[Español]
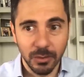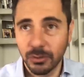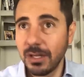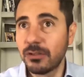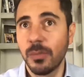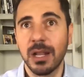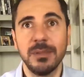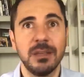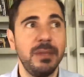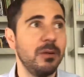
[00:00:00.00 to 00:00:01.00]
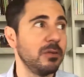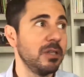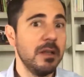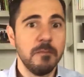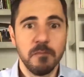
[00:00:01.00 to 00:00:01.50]
No estoy listo para que mis
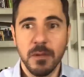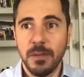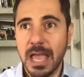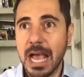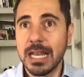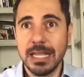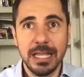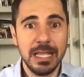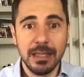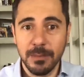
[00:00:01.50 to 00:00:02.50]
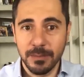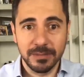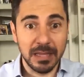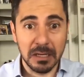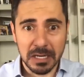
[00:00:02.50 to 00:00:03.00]
amigos me vean y,
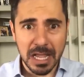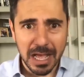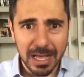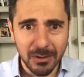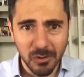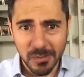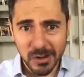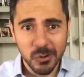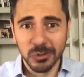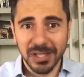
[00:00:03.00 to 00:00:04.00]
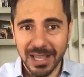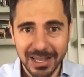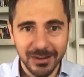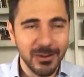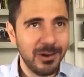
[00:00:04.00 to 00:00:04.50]
se rían o me
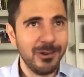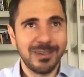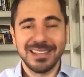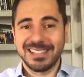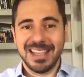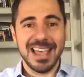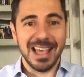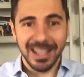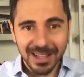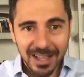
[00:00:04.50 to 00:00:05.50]
juzguen o lo que sea.